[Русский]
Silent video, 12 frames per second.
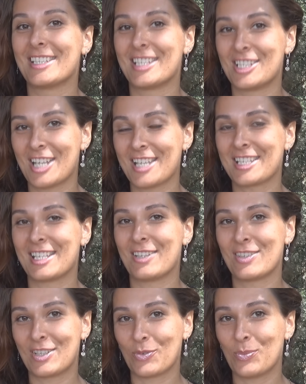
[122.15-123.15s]
и сейчас
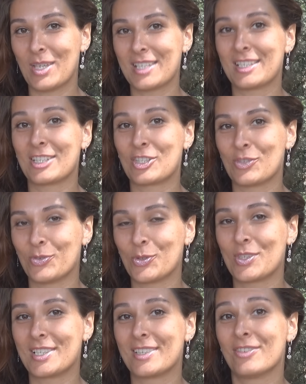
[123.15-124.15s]
они все вместе
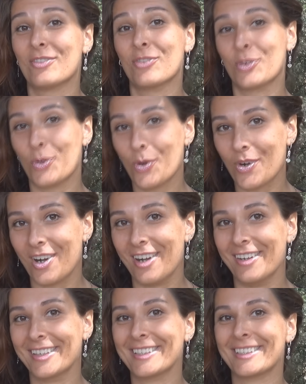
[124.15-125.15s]
живут в Гоа.